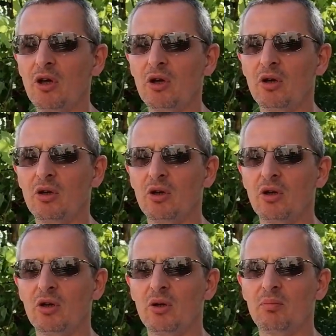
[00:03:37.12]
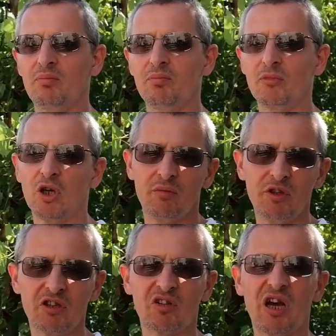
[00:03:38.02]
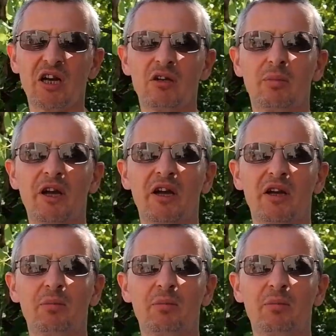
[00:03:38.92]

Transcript: Äh, ja, wie gesagt, bei,